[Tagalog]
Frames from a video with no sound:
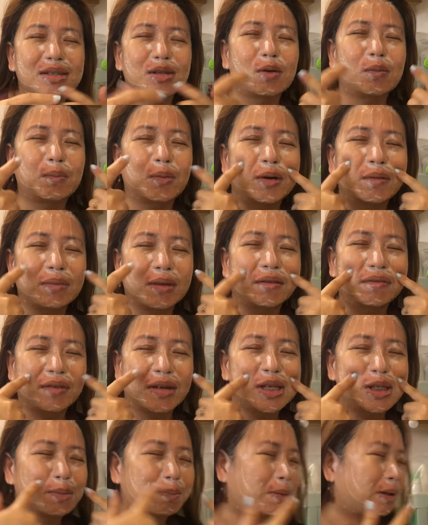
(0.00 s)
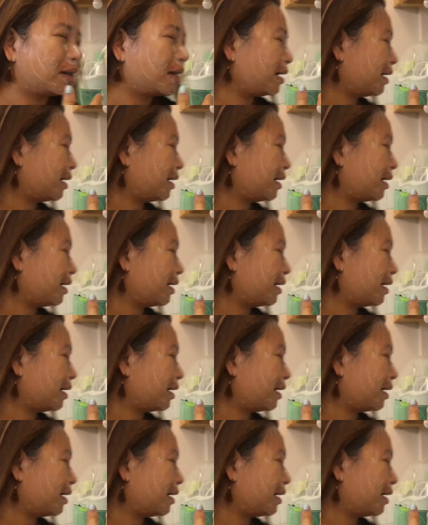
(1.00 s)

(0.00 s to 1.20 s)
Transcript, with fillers: So, from the face pa